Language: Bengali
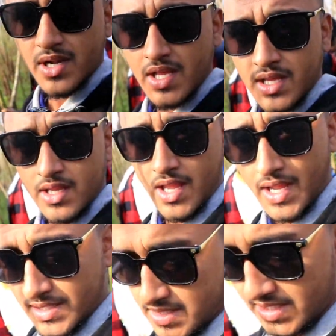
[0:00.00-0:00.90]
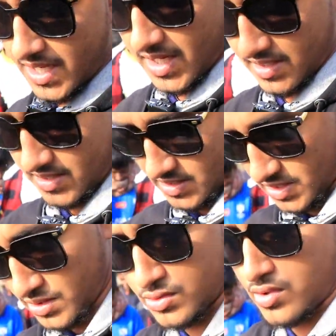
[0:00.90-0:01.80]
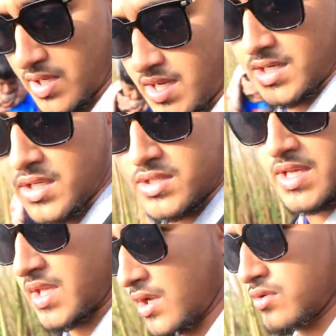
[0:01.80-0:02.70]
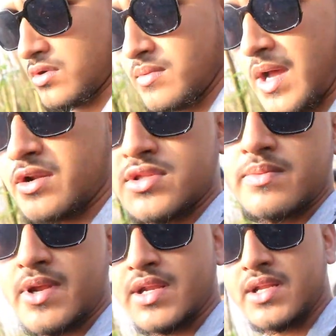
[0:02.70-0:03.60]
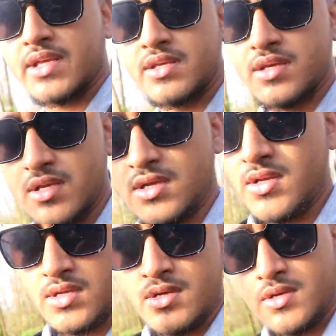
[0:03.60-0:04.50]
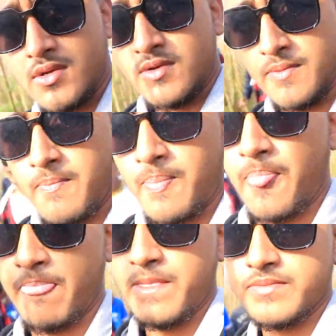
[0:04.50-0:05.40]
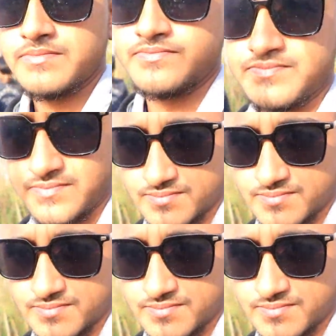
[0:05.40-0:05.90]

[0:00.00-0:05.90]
আমরা এখান দিয়ে আসতেছি কিন্তু এখানে থেকে এখনো বাড়িতে পারে নাই এই জায়গাটা অনেক